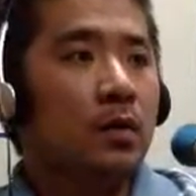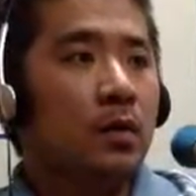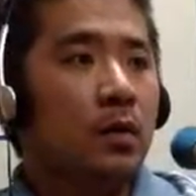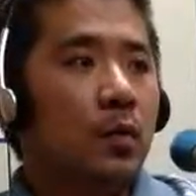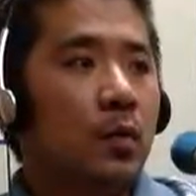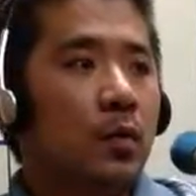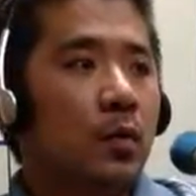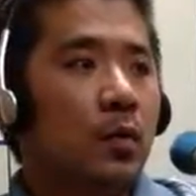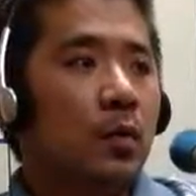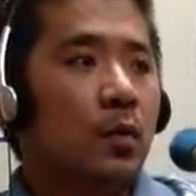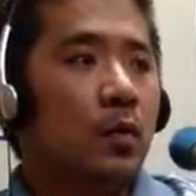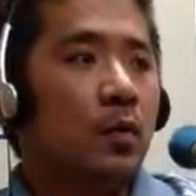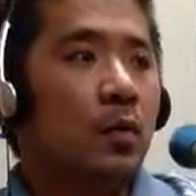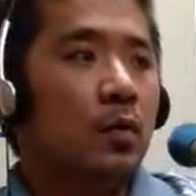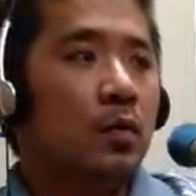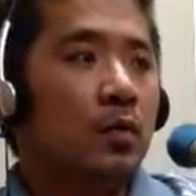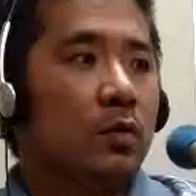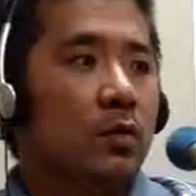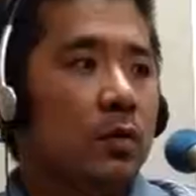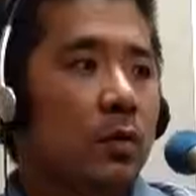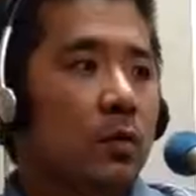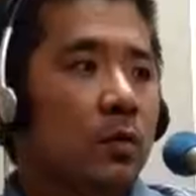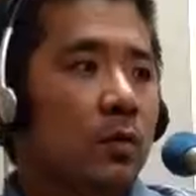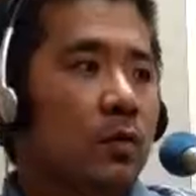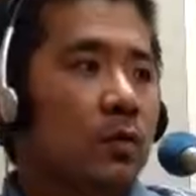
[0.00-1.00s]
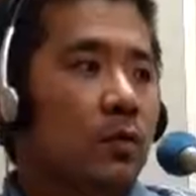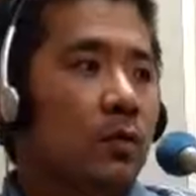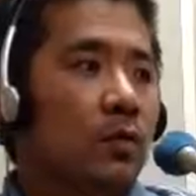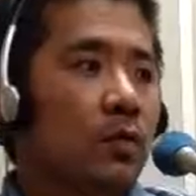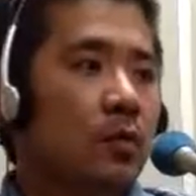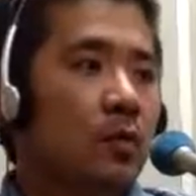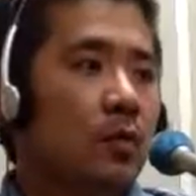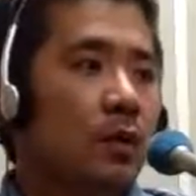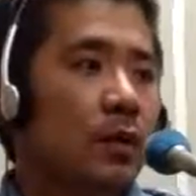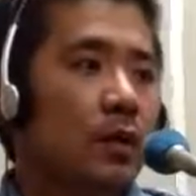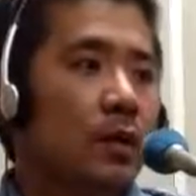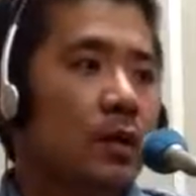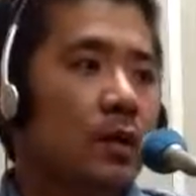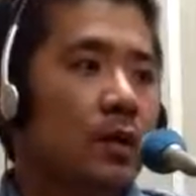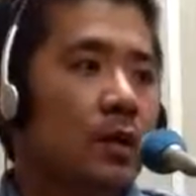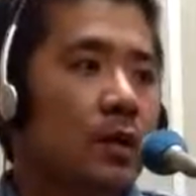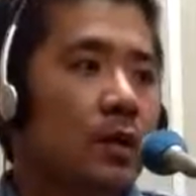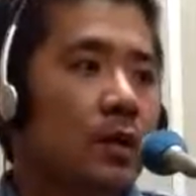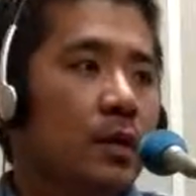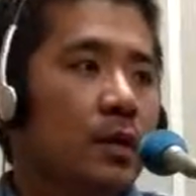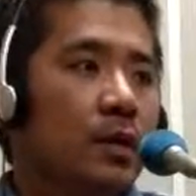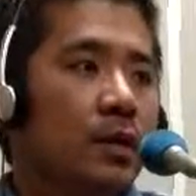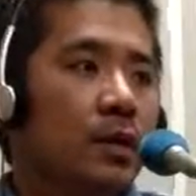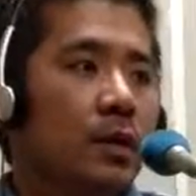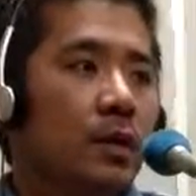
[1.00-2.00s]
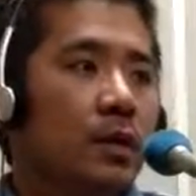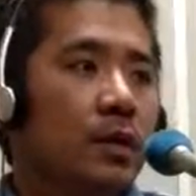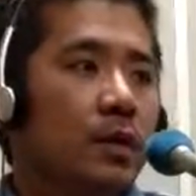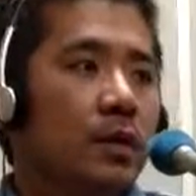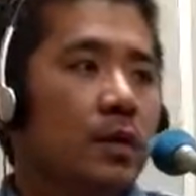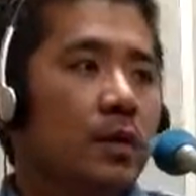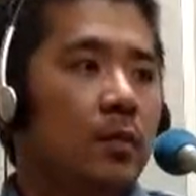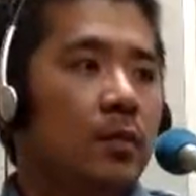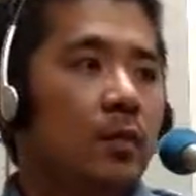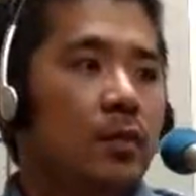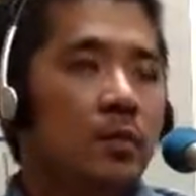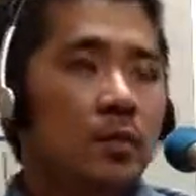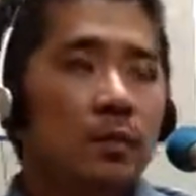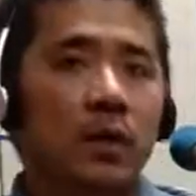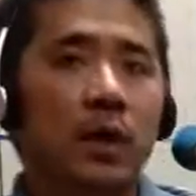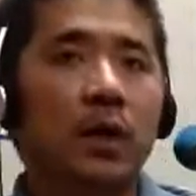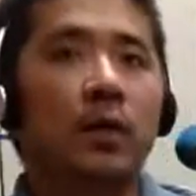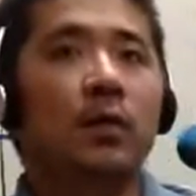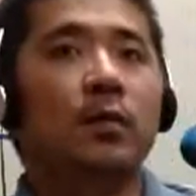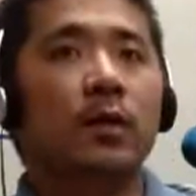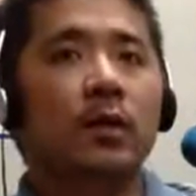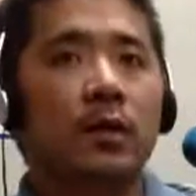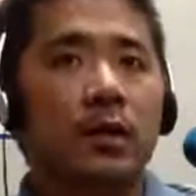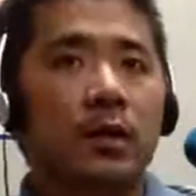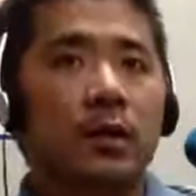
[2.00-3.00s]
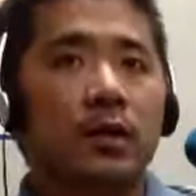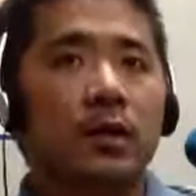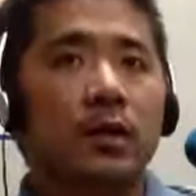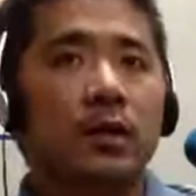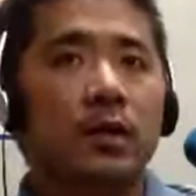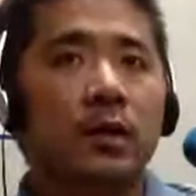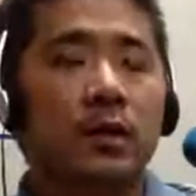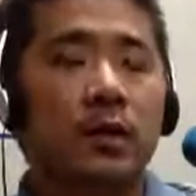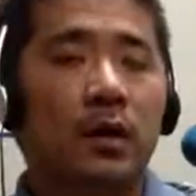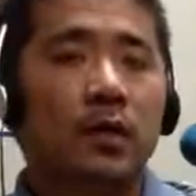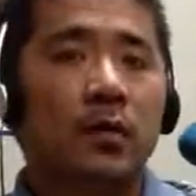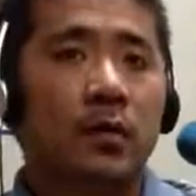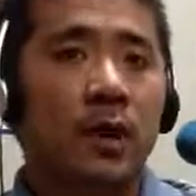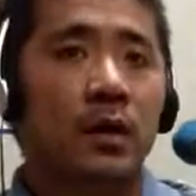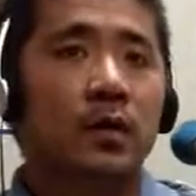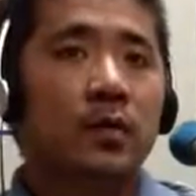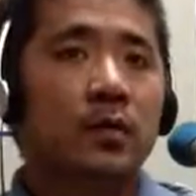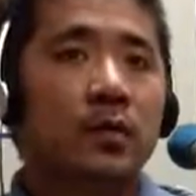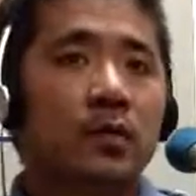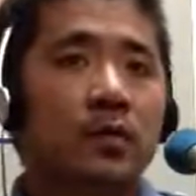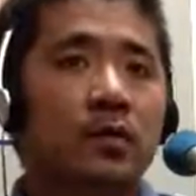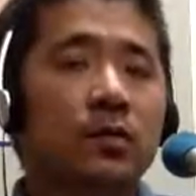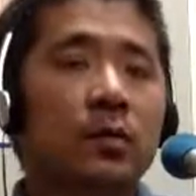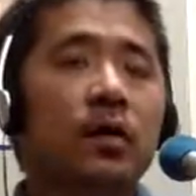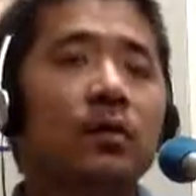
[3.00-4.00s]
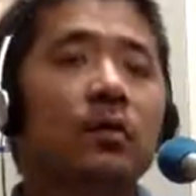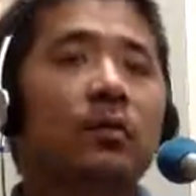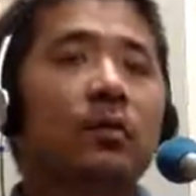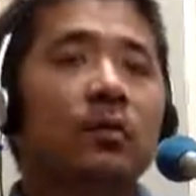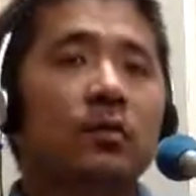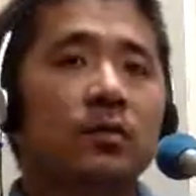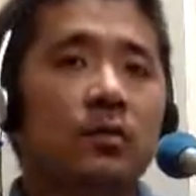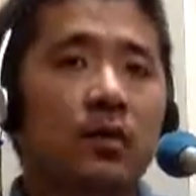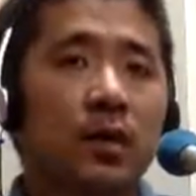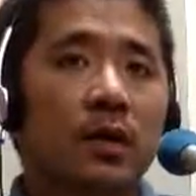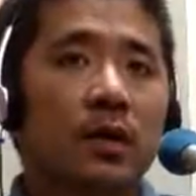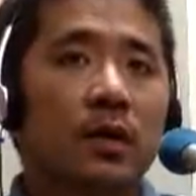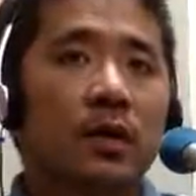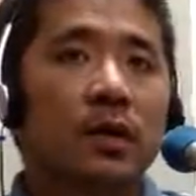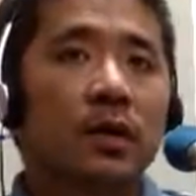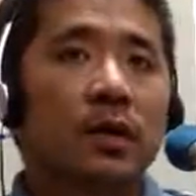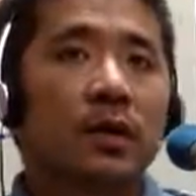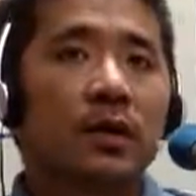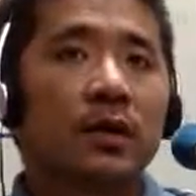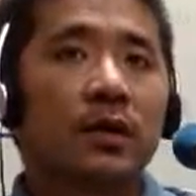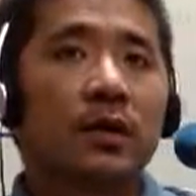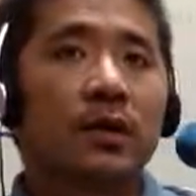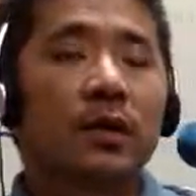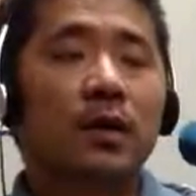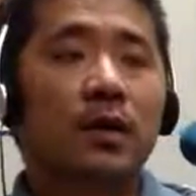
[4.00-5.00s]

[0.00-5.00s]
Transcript: のお子様の、えー、ものであればね、はい、短期水泳教室であ